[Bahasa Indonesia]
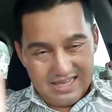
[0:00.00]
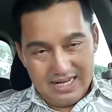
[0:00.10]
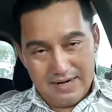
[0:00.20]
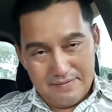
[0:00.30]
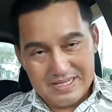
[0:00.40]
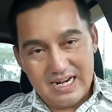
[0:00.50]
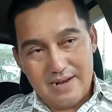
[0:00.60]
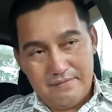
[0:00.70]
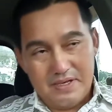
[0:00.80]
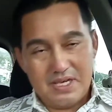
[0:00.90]
tidak masalah
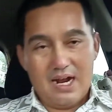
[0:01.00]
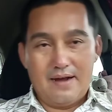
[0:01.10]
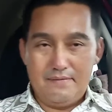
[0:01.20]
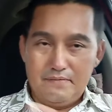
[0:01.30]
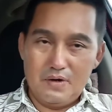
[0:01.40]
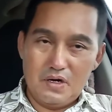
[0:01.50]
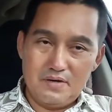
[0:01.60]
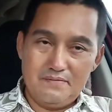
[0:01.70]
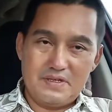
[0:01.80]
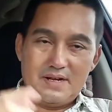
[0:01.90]
pisang
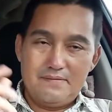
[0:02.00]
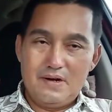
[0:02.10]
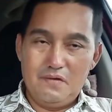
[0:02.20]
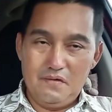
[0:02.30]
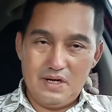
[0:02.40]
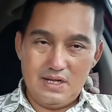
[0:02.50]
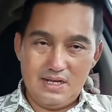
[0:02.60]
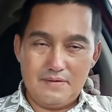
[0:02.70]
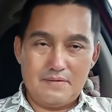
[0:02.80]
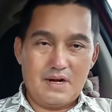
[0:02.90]
Ambon pisang Mahuli
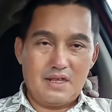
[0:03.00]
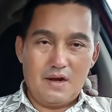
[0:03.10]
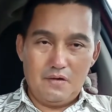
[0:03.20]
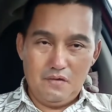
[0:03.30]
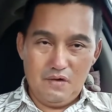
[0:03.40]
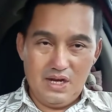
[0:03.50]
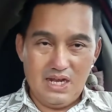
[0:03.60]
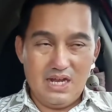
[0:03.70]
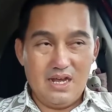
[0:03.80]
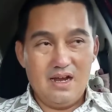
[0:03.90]
Raja
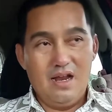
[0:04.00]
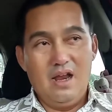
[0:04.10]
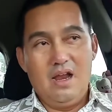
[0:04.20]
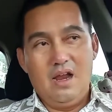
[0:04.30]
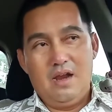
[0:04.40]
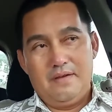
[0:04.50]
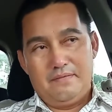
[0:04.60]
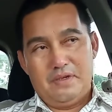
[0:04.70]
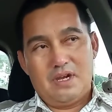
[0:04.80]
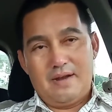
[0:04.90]
Uli ya
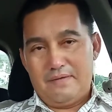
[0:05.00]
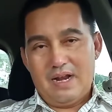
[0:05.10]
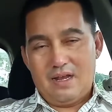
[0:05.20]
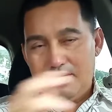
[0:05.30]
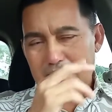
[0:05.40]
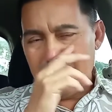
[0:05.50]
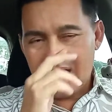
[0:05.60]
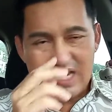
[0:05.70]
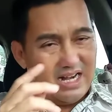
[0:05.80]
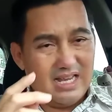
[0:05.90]
pisang apa lagi banyak
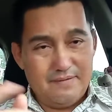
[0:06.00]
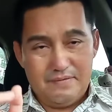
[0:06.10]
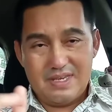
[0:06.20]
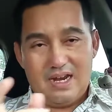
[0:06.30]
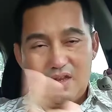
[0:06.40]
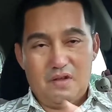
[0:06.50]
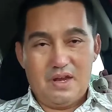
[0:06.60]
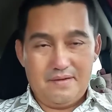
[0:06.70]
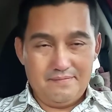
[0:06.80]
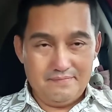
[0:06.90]
sekali ya pisang itu
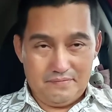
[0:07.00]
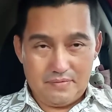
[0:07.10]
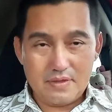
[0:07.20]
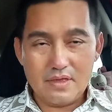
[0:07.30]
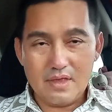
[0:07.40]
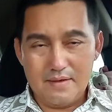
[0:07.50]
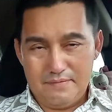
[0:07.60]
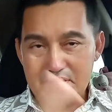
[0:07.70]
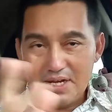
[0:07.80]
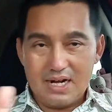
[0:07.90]
ya
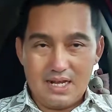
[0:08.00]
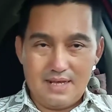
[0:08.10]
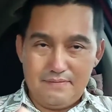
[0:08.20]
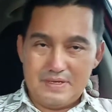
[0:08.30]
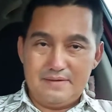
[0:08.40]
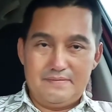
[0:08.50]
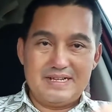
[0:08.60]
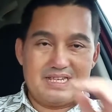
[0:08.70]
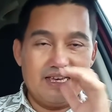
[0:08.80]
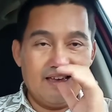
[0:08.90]
pisang raja pisang emas
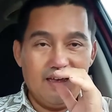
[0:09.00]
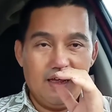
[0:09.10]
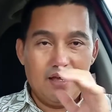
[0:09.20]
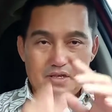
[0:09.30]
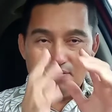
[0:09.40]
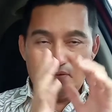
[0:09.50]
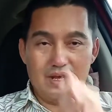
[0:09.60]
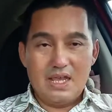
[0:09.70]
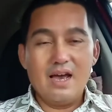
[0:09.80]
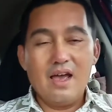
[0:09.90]
ya
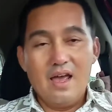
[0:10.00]
semuanya